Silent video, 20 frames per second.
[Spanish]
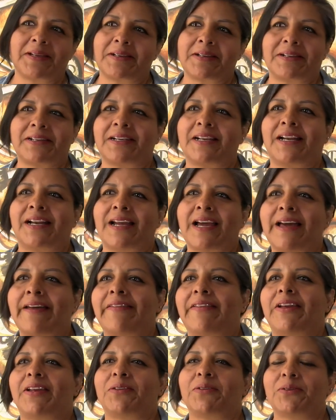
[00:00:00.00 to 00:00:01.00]

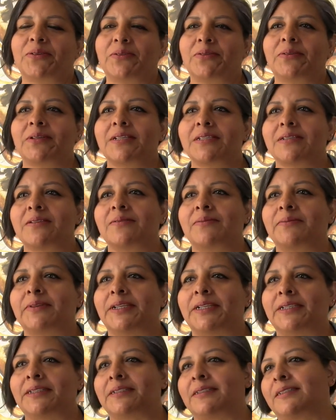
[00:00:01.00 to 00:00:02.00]
arreglada y todo eso,
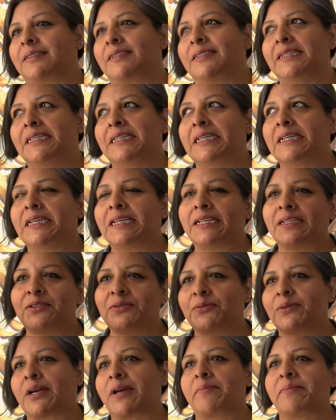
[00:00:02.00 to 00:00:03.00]
en
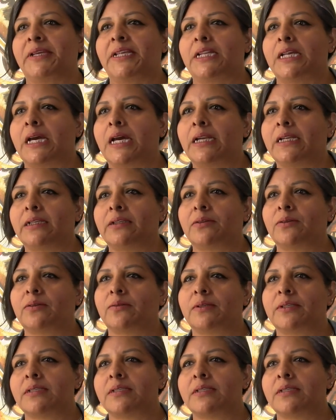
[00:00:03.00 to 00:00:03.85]
su caminar y todo